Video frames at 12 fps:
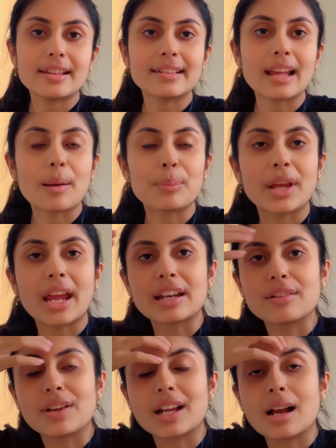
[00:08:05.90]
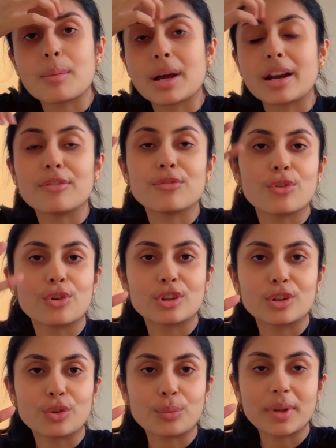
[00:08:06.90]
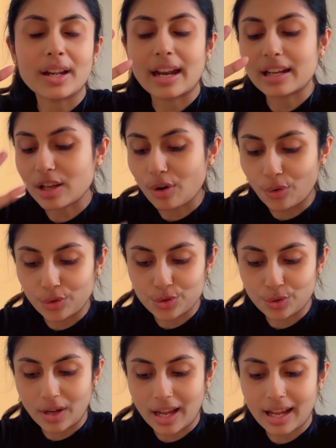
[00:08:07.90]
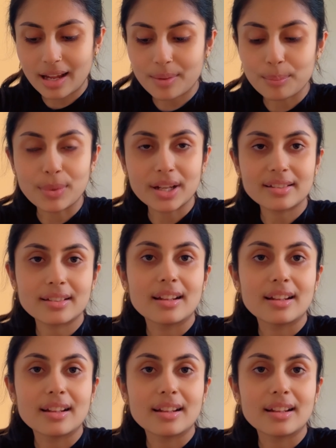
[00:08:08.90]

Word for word: गाइज यहाँ पे फोर्थ प्रॉप हो चुका है रेडी बिल्कुल